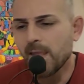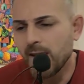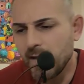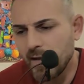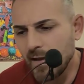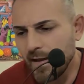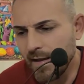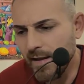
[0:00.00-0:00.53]

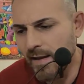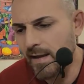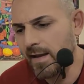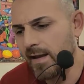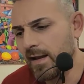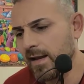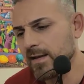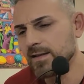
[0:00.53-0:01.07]

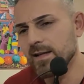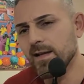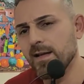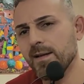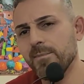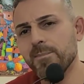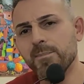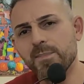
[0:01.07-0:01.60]
eh,
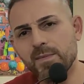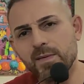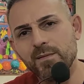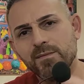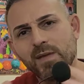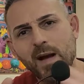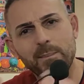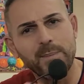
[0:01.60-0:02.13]

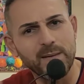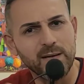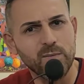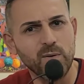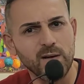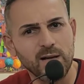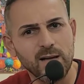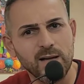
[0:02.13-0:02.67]
va per
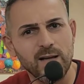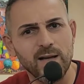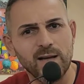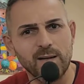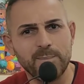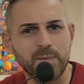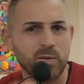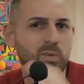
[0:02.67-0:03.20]

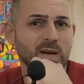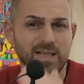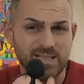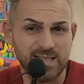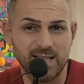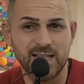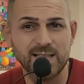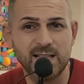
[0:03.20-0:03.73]
quella, per quella,
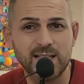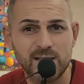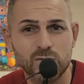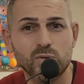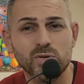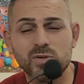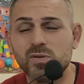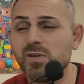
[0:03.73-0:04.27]
strada lì
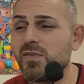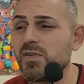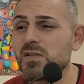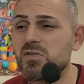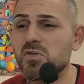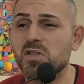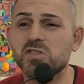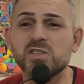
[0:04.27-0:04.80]
sul
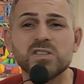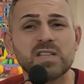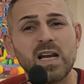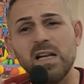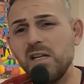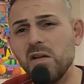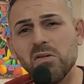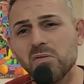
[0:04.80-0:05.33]
difensore
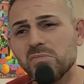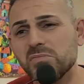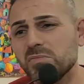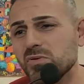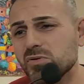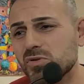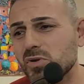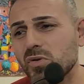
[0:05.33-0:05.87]
centrale. Io
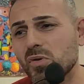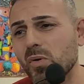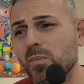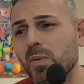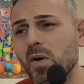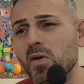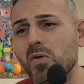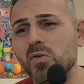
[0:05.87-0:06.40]
non sono
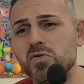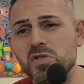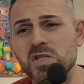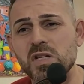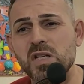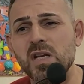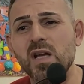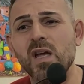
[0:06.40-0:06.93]
poi
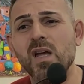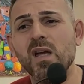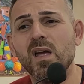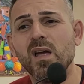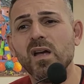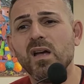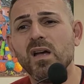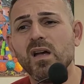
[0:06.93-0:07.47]
così
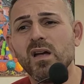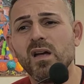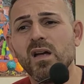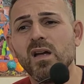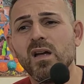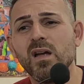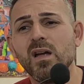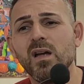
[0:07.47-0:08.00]

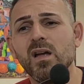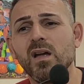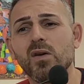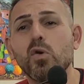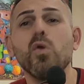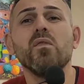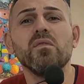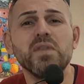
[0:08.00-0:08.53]
eh,
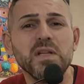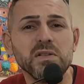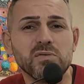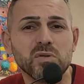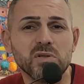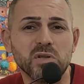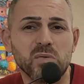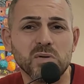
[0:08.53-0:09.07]

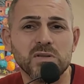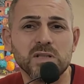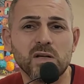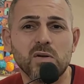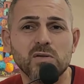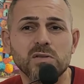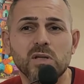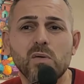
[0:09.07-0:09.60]
convinto di questa
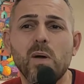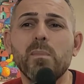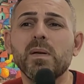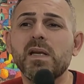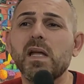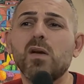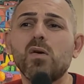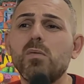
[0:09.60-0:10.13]
cosa qua,
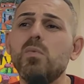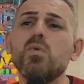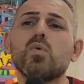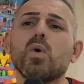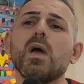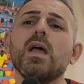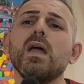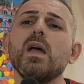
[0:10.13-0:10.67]
perché
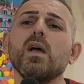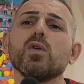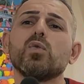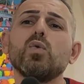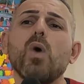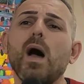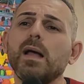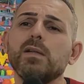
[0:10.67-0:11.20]
comunque
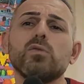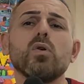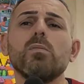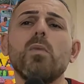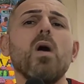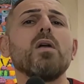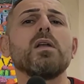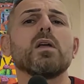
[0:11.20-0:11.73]
tu hai
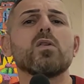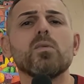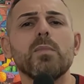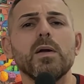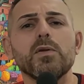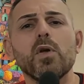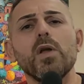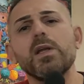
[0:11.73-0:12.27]
Tomori e
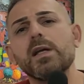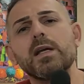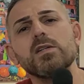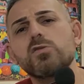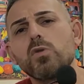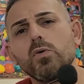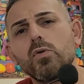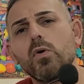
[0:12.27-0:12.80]
Romagnoli che
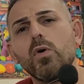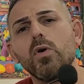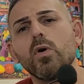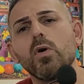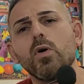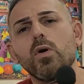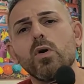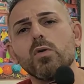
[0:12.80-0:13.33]
sono
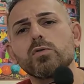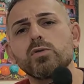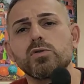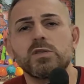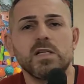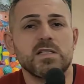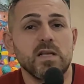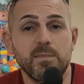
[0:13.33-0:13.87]
oh,
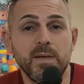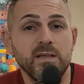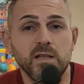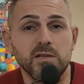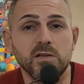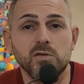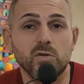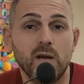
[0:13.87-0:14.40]

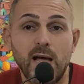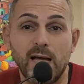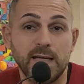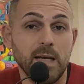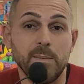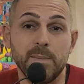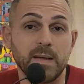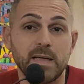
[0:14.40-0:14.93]
sostanzialmente
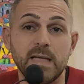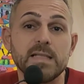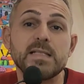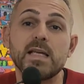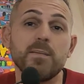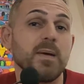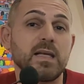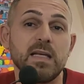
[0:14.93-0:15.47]
titolari, eh, perché
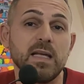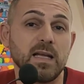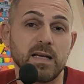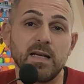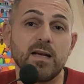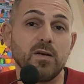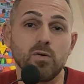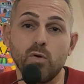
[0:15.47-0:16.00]
insieme a Chiar
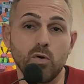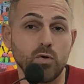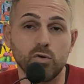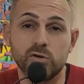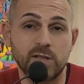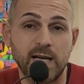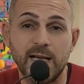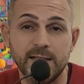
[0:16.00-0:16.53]
erano
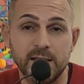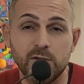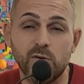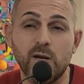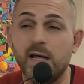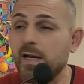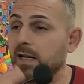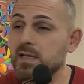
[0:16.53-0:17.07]
loro tre i
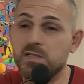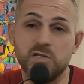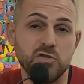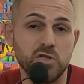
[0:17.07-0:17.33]
titolari che si